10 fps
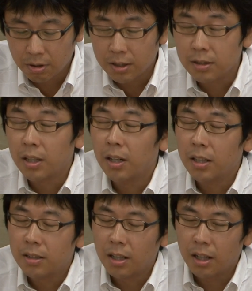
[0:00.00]
発言が
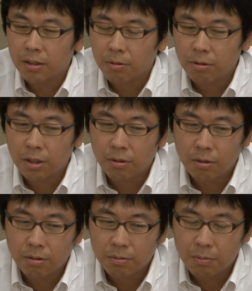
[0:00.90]
あったところで
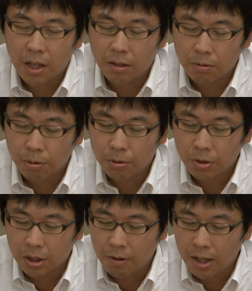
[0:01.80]
の、まあ、労
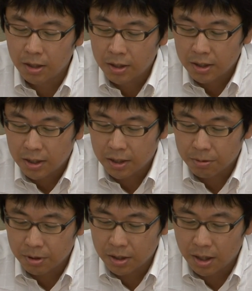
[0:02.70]
働者は、
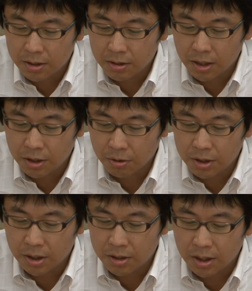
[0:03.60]
そういった発言によっ
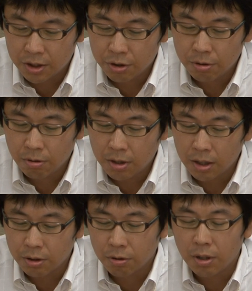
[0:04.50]
てですね、就労
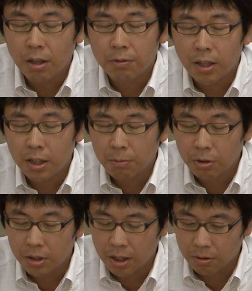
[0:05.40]
環境が不快な
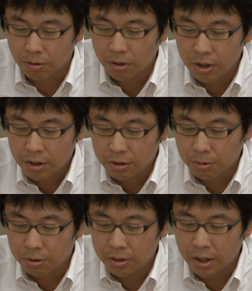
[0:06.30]
ものになるとい
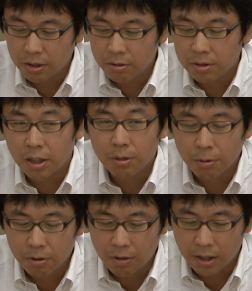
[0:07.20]
うことで、許される
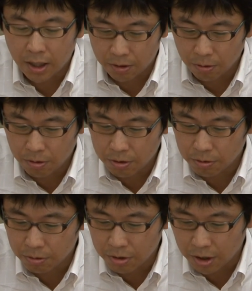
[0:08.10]
ものではないと
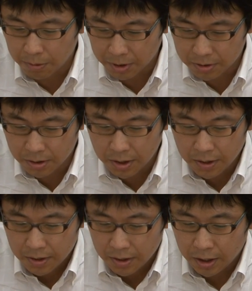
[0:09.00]
いうことになります。
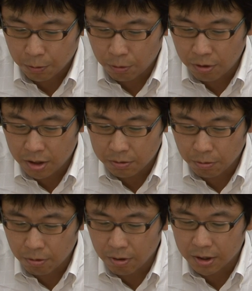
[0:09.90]
えー、ところな、
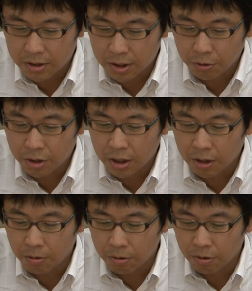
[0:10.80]
ところがですね、都議
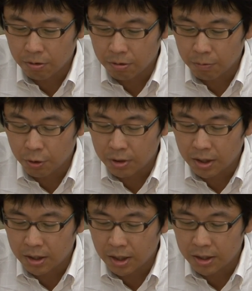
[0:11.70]
会はこの問
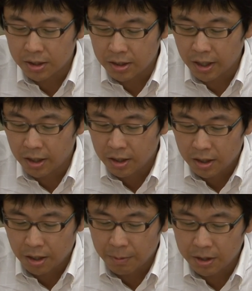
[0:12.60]
題に対して、
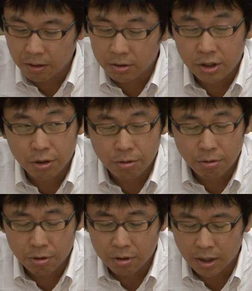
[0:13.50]
全く自浄
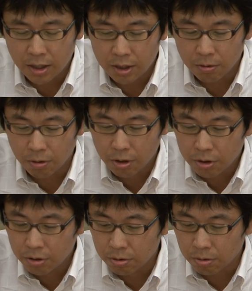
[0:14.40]
能力がないと
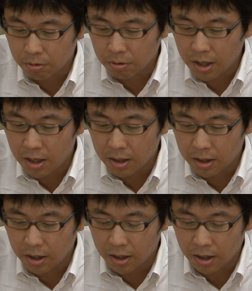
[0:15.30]
いうことが、
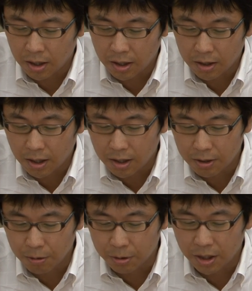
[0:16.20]

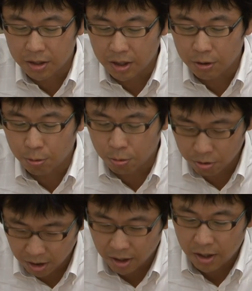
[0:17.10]
えー、露呈しているとこ
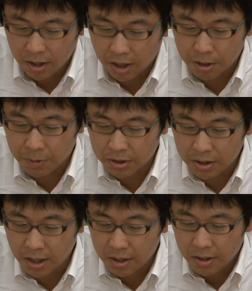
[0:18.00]
ろでありまし
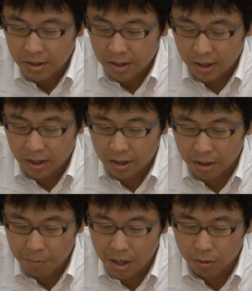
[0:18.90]
て、
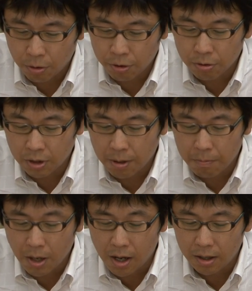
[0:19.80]
えーまあ、雇用の
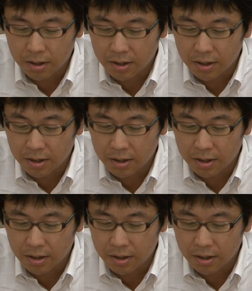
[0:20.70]
現場